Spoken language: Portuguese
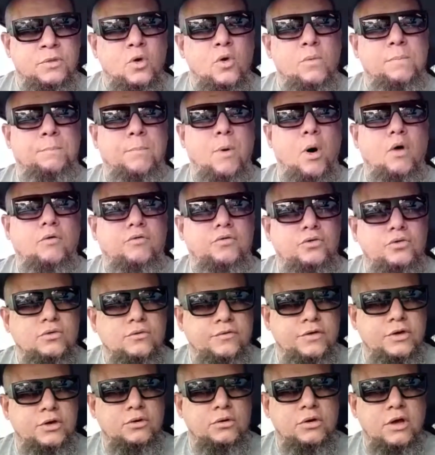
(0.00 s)
O povo
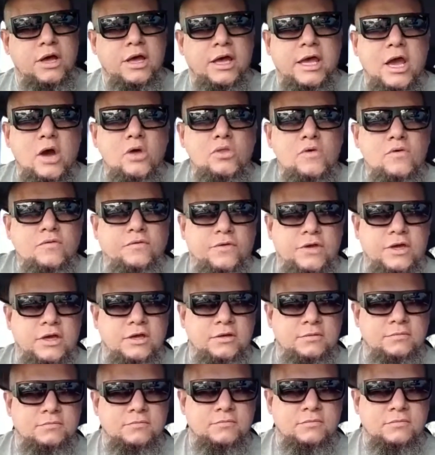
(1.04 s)
não viu. Eu não vi